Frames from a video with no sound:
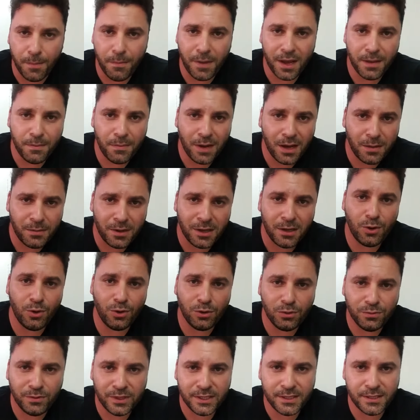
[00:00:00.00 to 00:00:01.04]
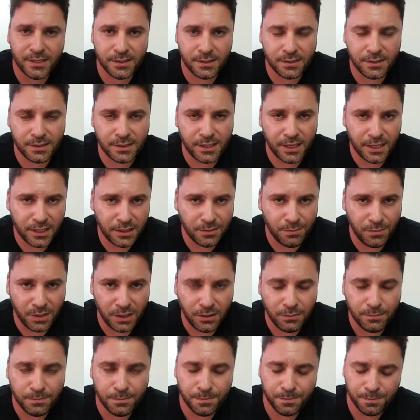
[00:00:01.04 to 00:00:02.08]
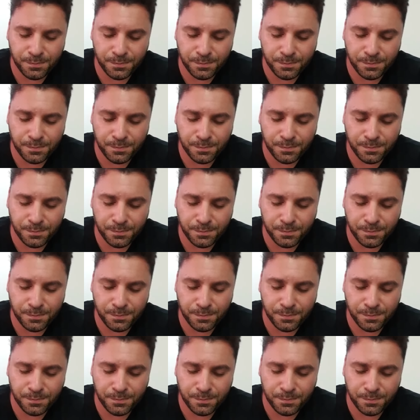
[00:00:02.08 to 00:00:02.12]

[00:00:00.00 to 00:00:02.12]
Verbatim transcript: My mama always said me,